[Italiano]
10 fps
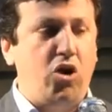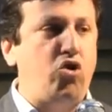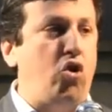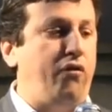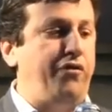
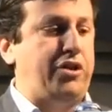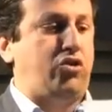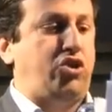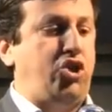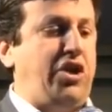Non ho
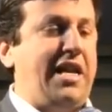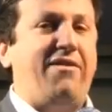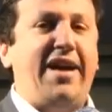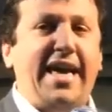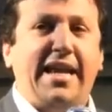visto Sicilia
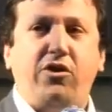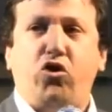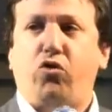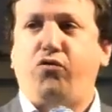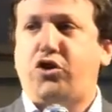Vera,
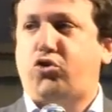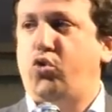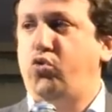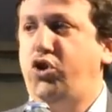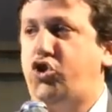non ho visto
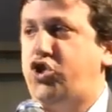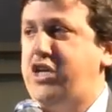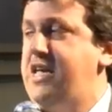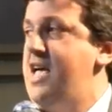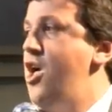
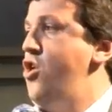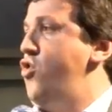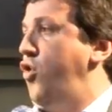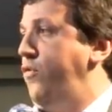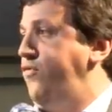l'UDC,
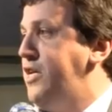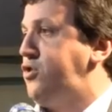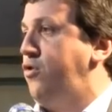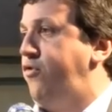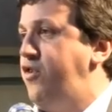non ho
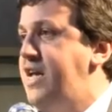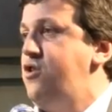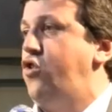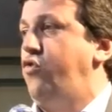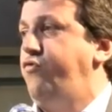visto FLI,
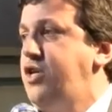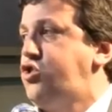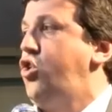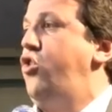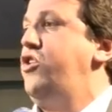non ho
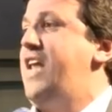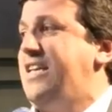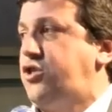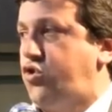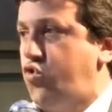visto
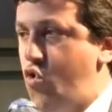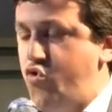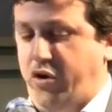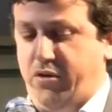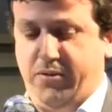
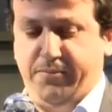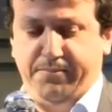nessuno.